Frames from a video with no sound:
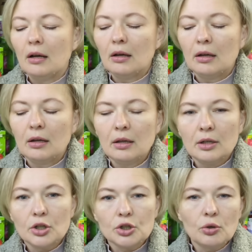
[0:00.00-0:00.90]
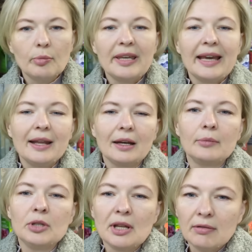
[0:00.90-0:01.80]
А, что бы я
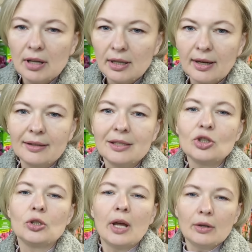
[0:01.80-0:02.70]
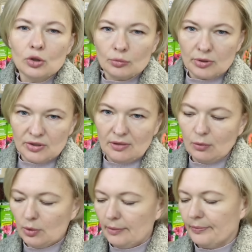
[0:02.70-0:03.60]
рекомендовала как начинающим
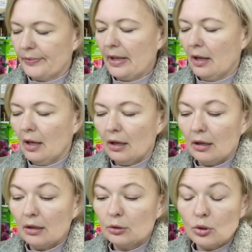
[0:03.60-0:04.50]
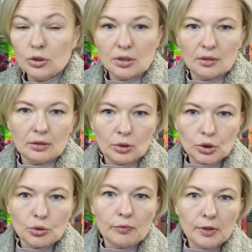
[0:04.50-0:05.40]
разноводам? А, то есть
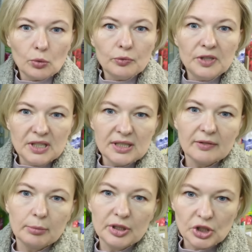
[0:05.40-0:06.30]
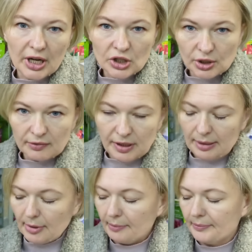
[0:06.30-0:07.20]
то, что вы увидите в ближайшее
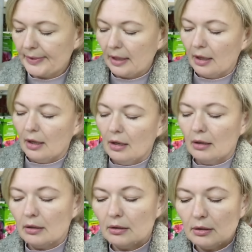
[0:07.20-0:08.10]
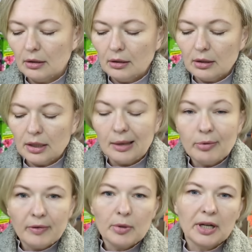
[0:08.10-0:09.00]
время. А,
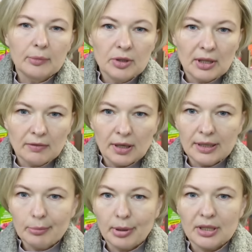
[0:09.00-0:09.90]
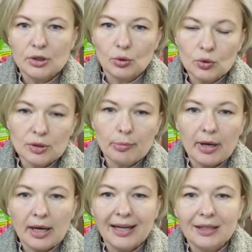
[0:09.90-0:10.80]
я бы вам рекомендовала брать розы
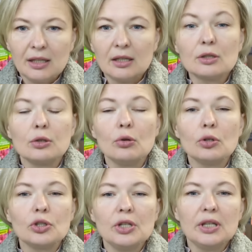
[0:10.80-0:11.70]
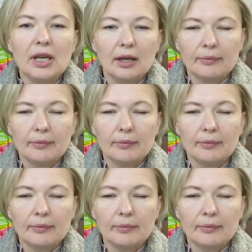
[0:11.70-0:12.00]
пока не сложные